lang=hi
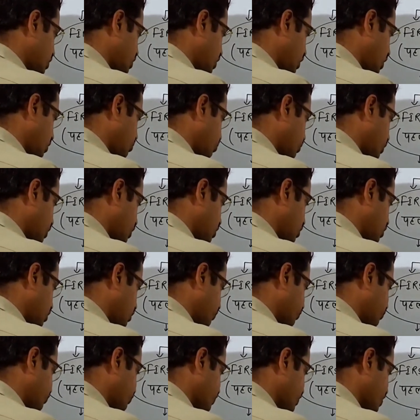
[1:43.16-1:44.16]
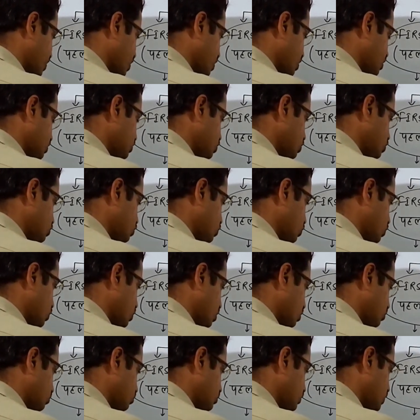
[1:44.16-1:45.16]
पहला बल जिसको
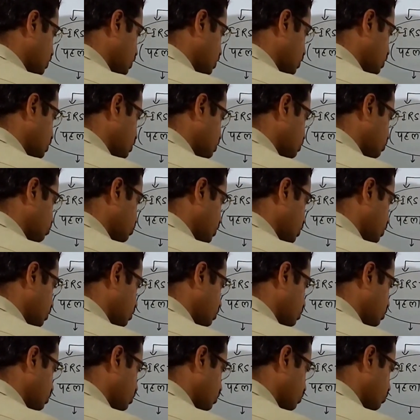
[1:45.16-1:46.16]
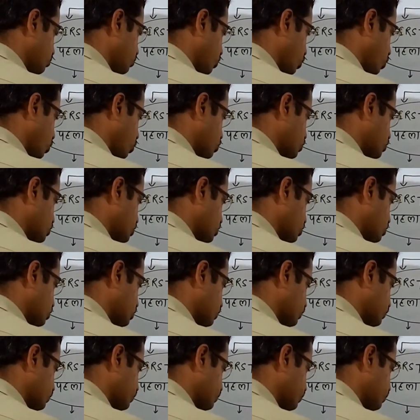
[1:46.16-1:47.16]
हम इंग्लिश में फोर्स
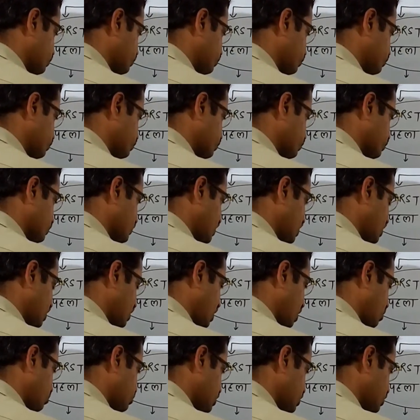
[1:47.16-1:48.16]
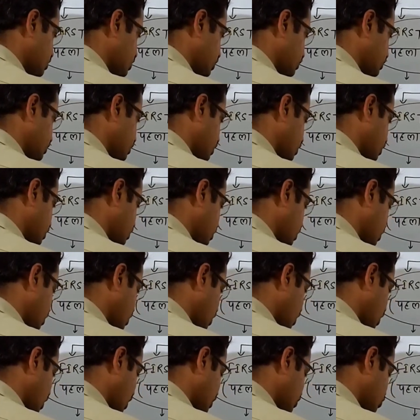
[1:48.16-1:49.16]
के नाम से जानते हैं
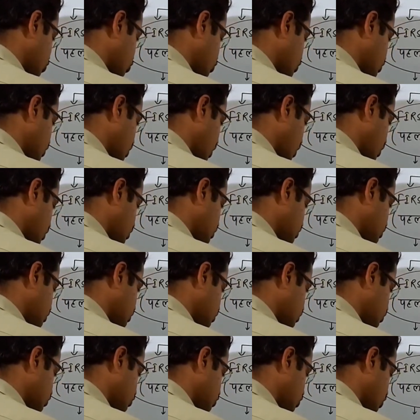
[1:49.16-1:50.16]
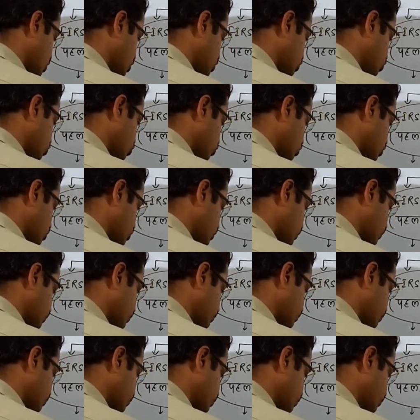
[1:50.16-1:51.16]
और दूसरा जड़त्व
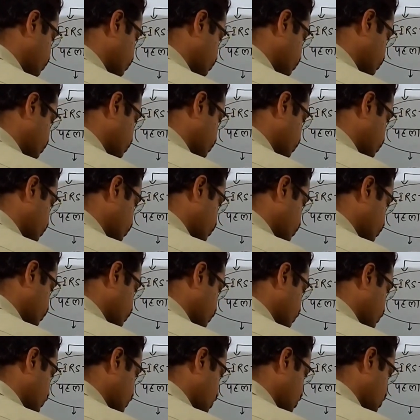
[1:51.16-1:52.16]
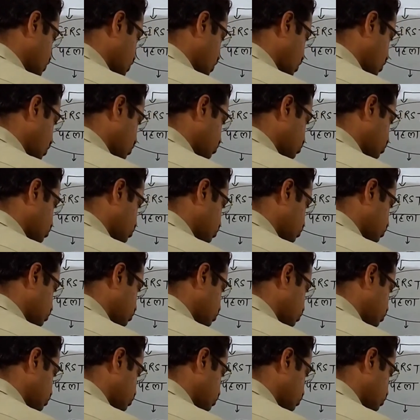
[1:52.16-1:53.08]
जिसे हम